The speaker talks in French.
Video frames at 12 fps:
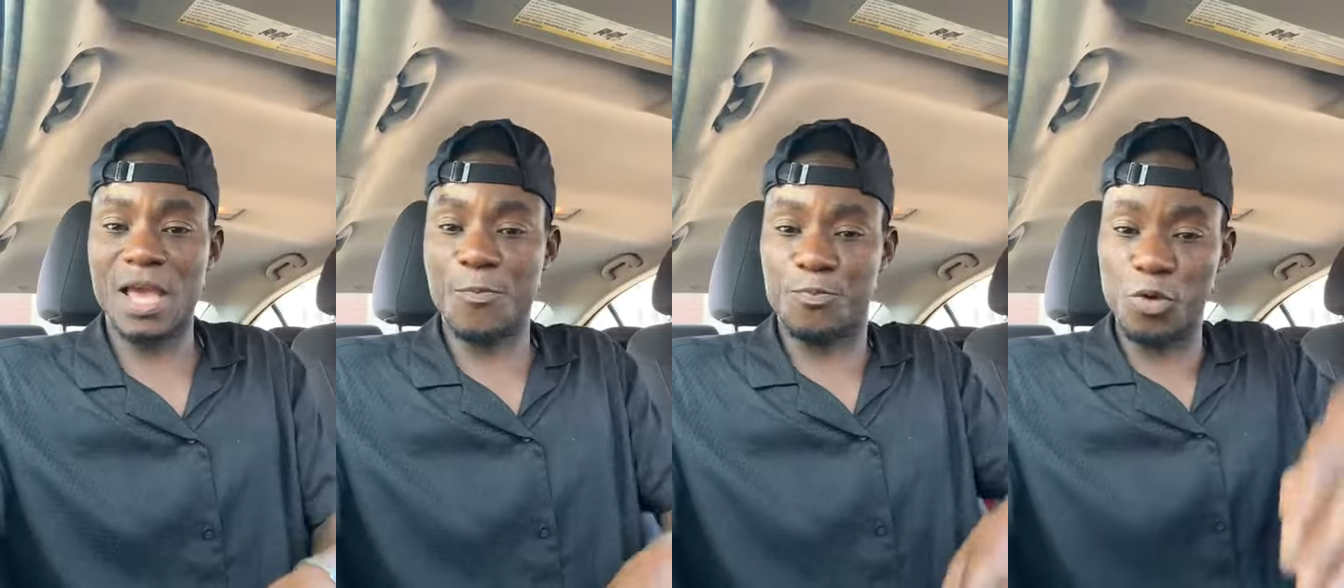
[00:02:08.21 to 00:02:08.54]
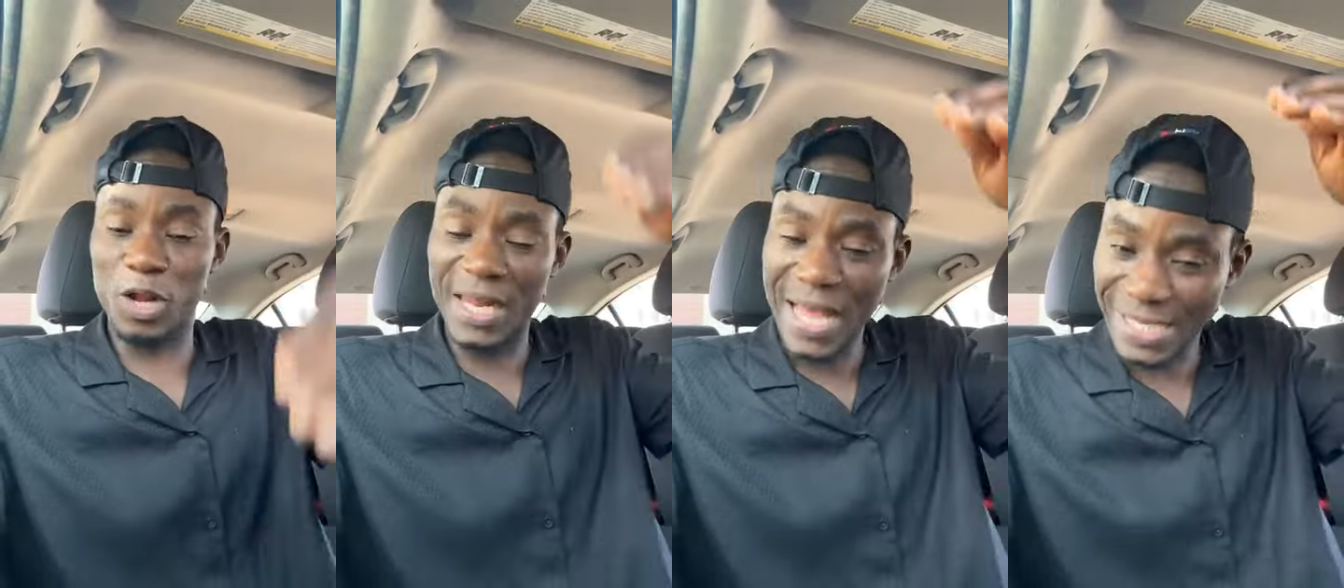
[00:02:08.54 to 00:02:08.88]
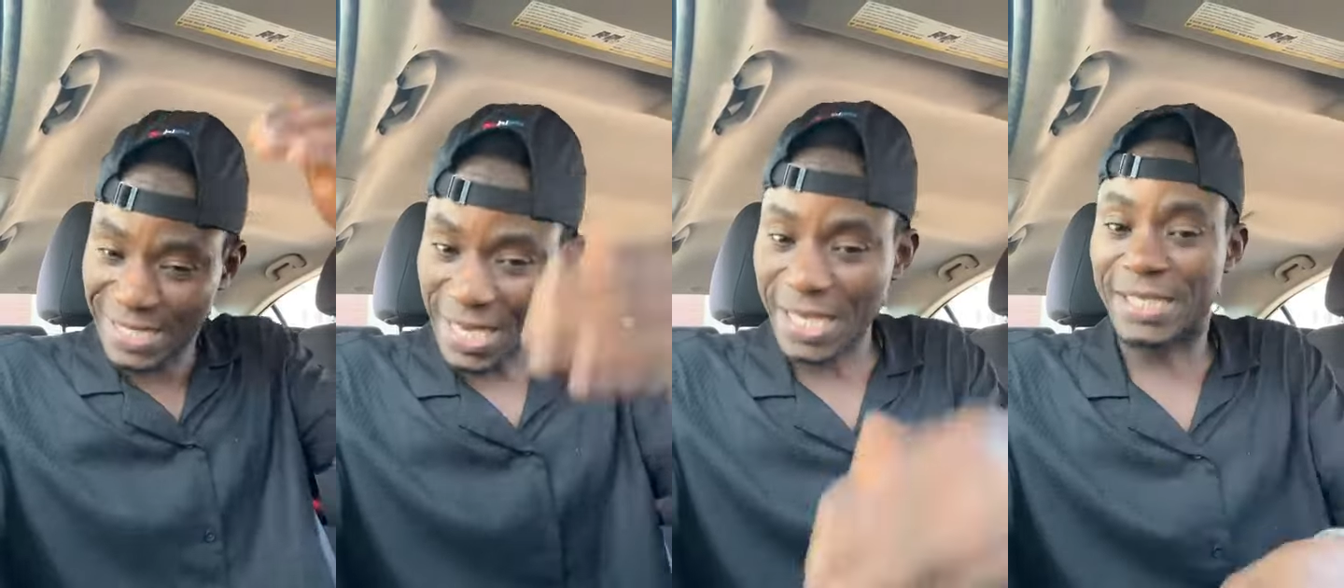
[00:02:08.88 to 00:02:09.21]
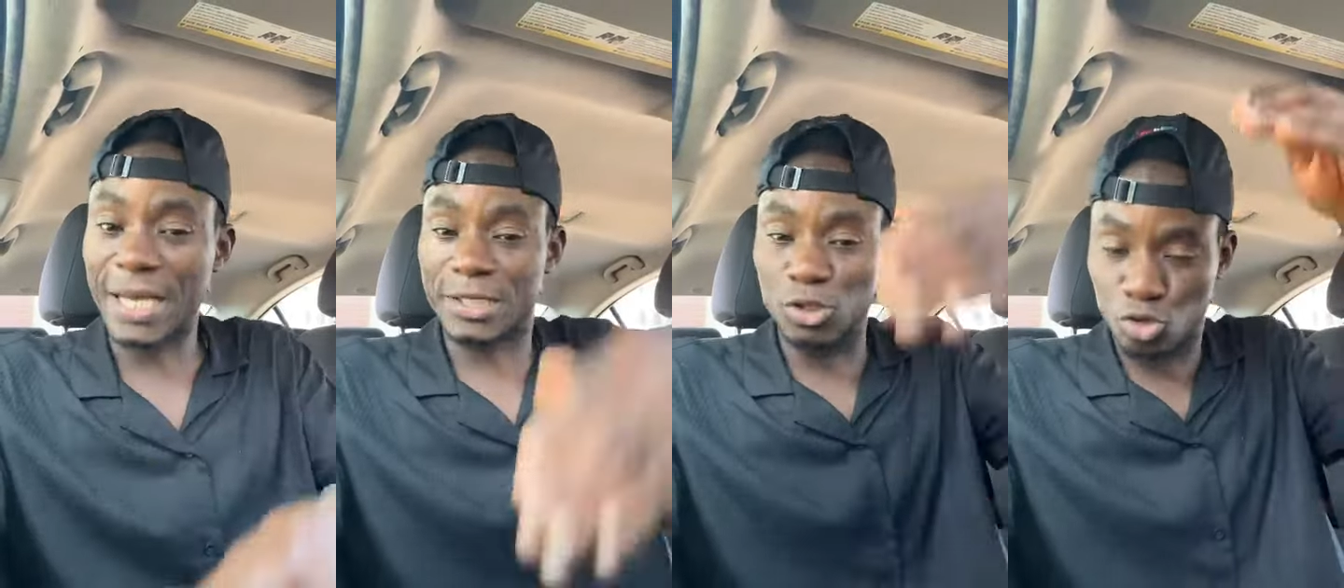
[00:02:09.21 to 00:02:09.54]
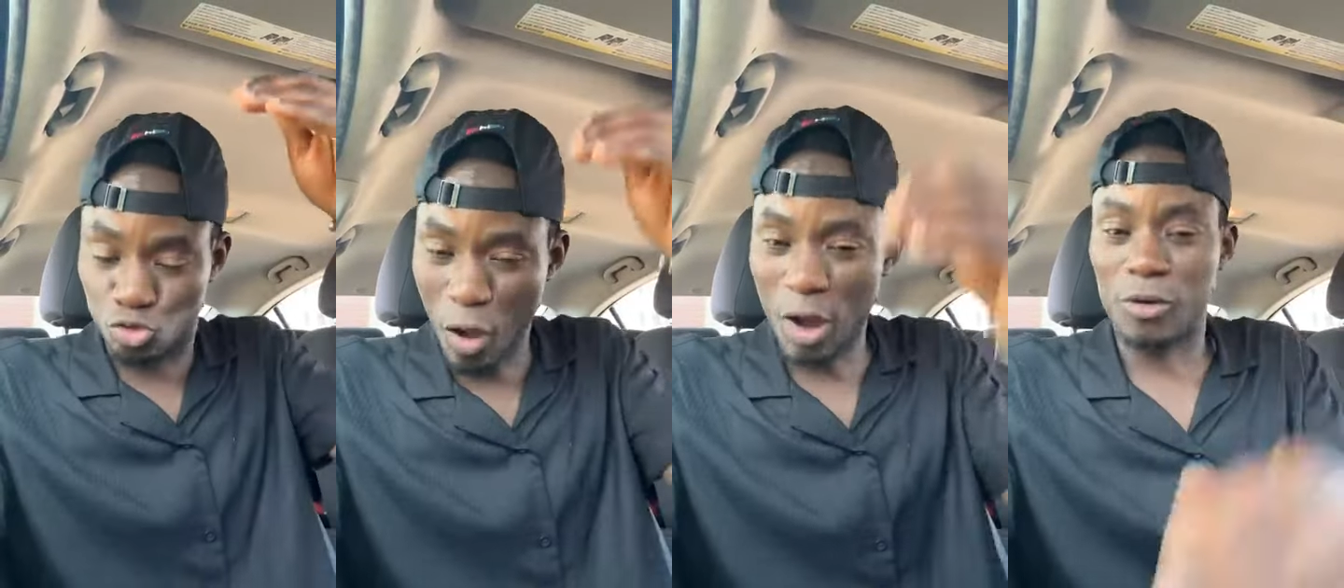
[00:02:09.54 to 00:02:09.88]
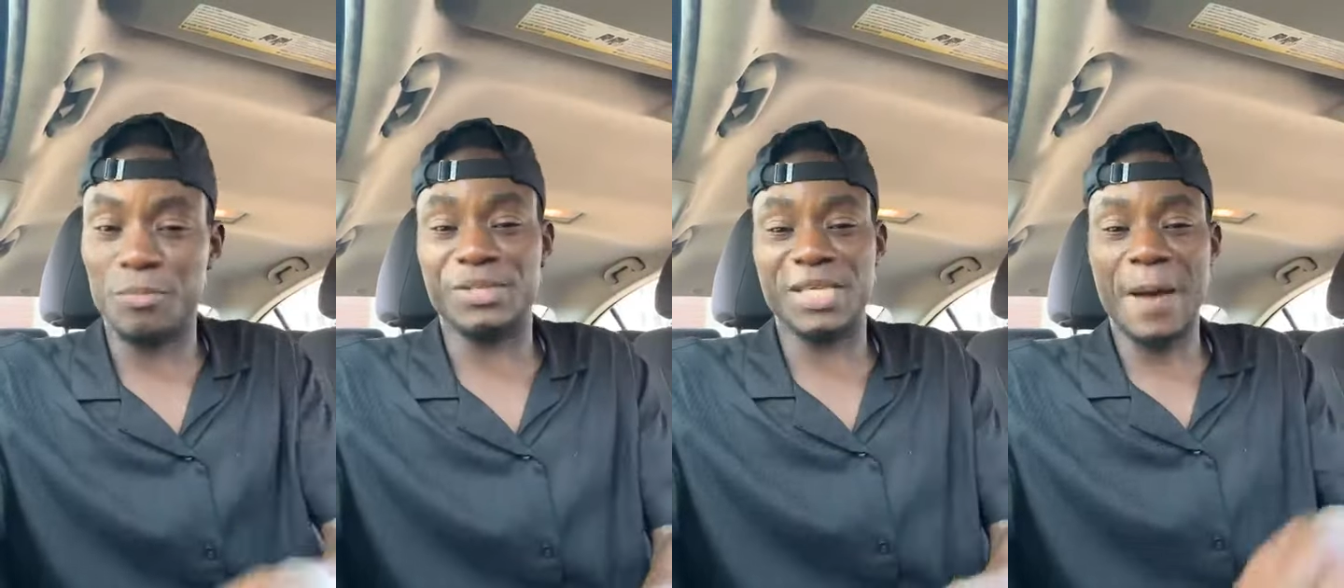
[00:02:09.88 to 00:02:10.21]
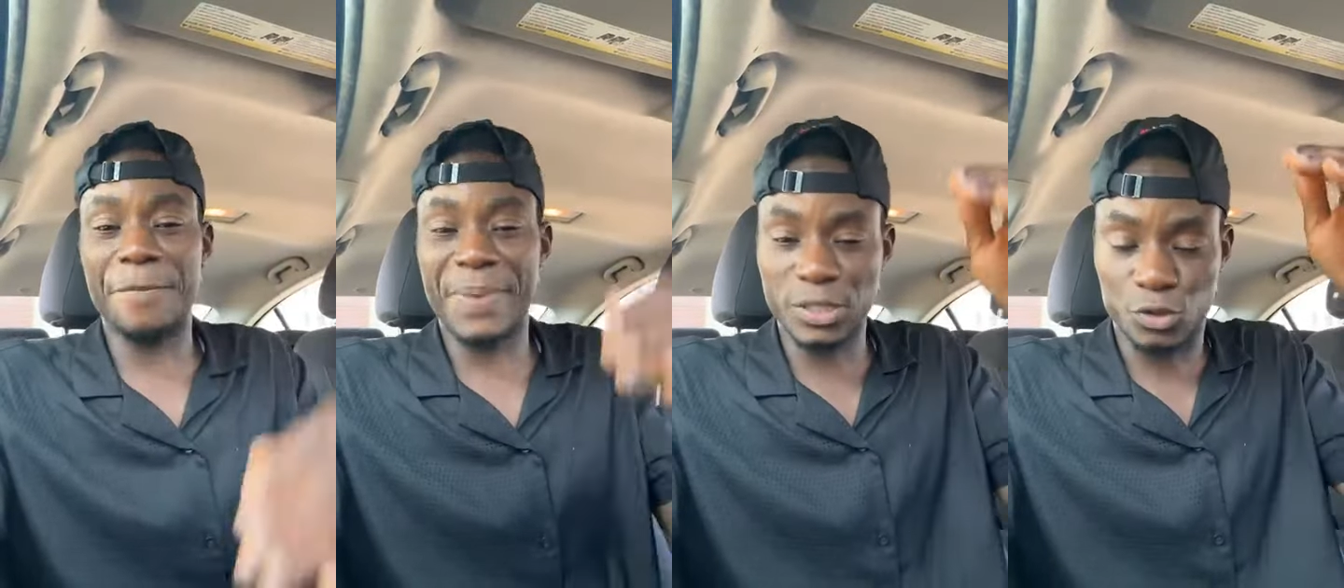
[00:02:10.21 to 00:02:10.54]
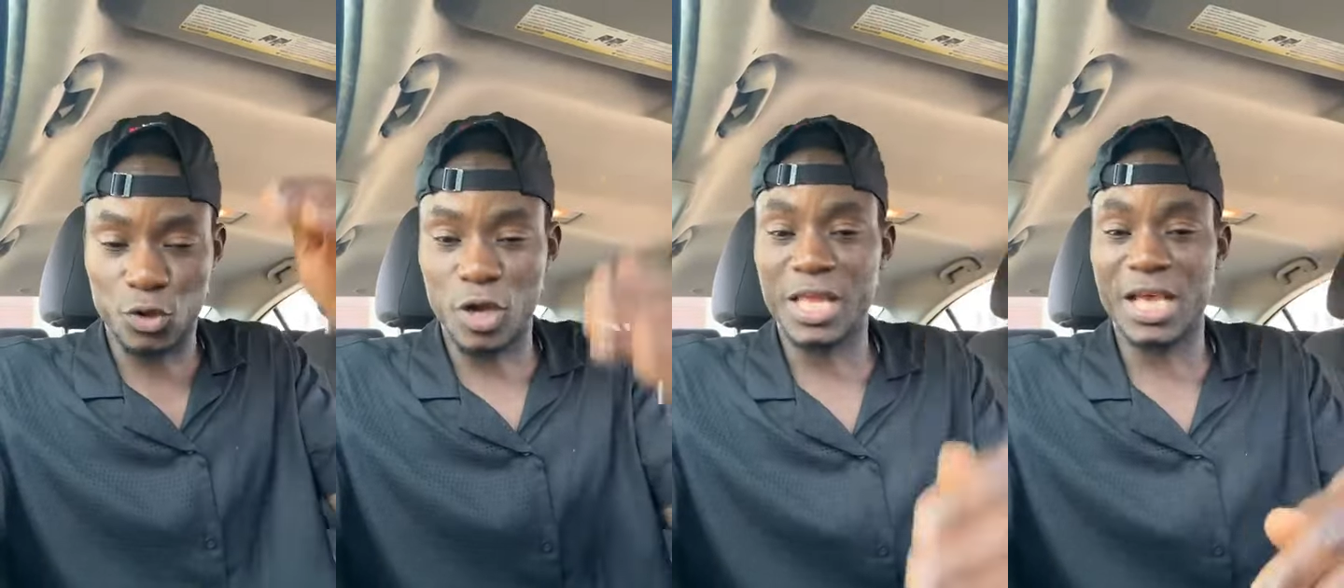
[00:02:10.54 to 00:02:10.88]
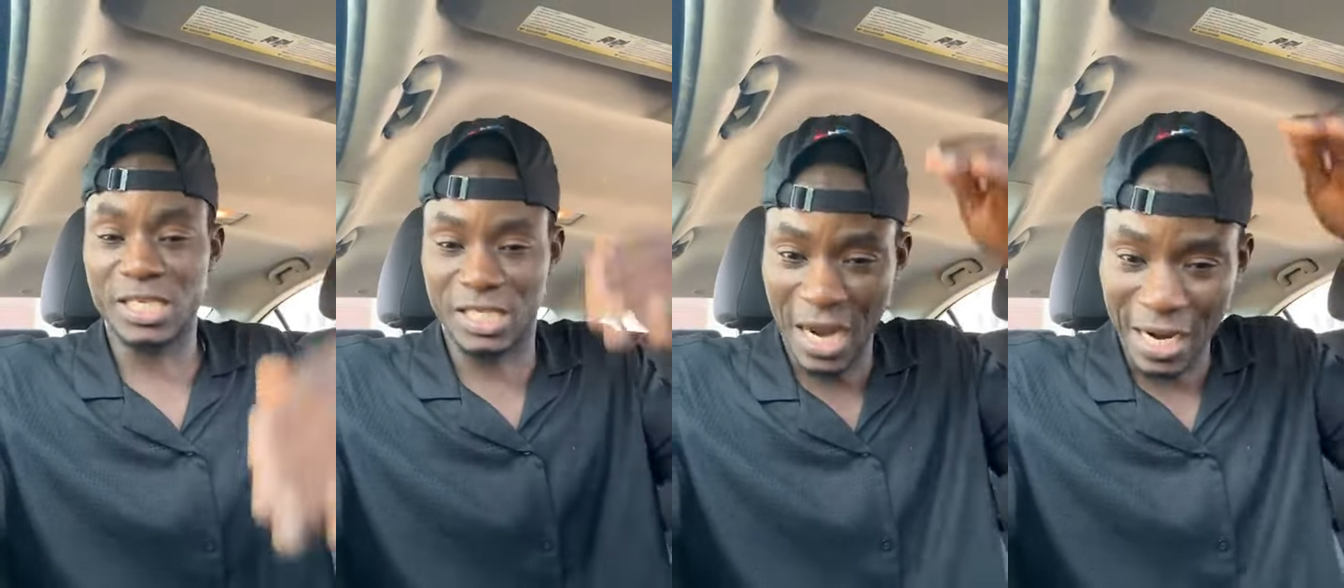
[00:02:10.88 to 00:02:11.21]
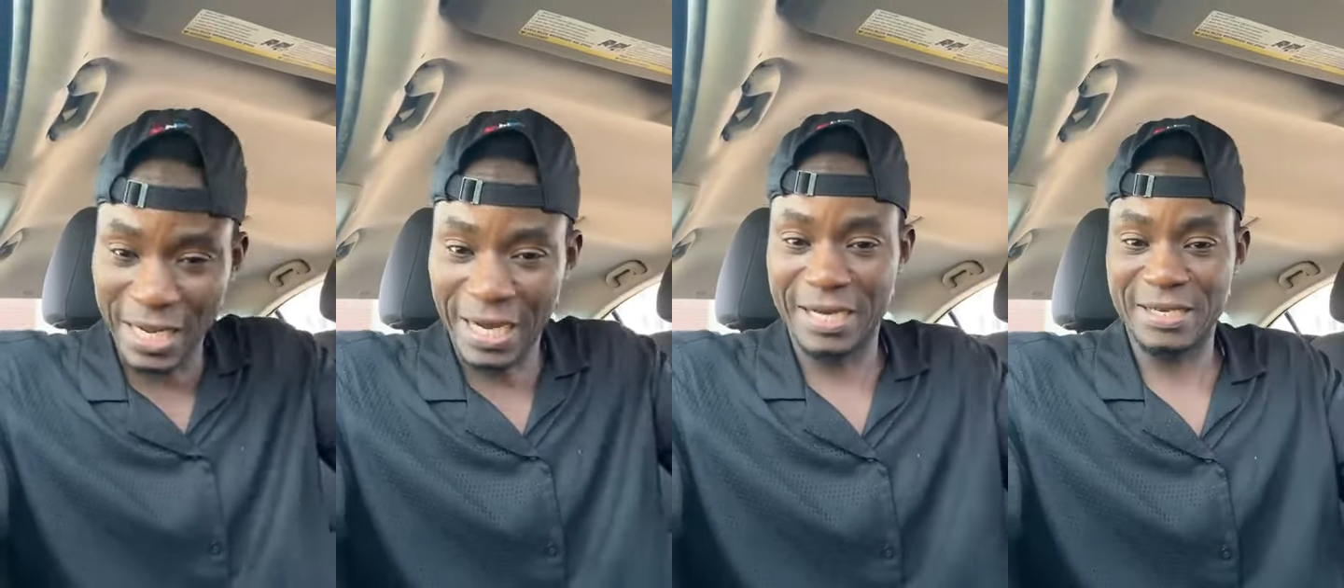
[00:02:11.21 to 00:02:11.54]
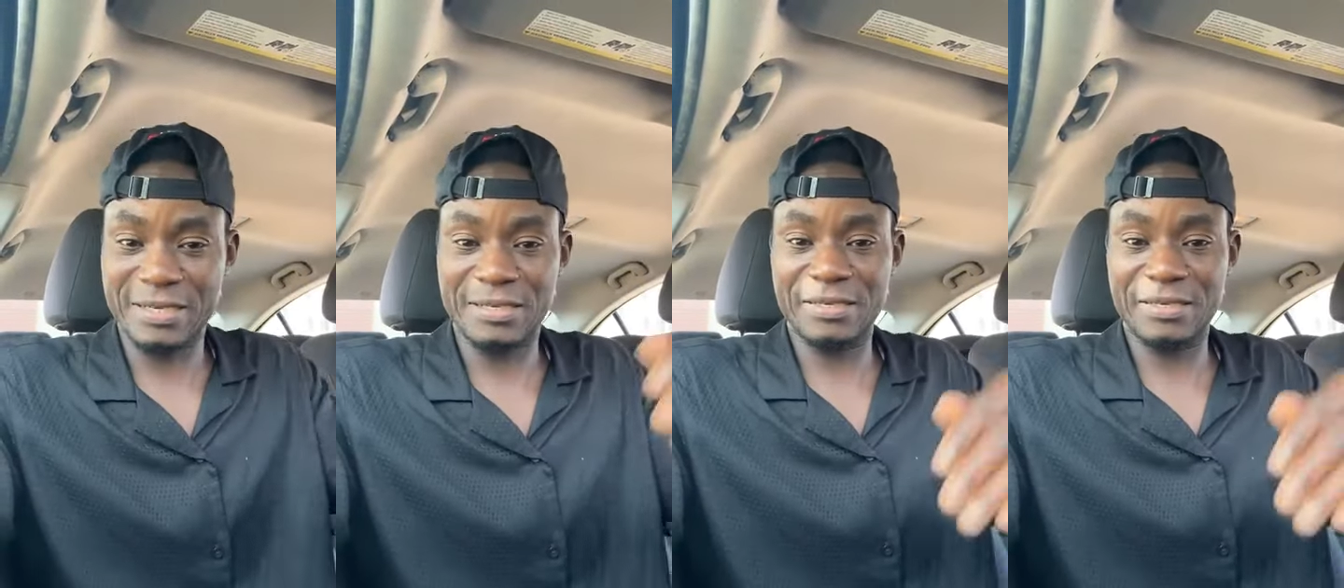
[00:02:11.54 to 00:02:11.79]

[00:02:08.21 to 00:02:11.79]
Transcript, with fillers: et puis laisser cette histoire comme ça parce que les gens là,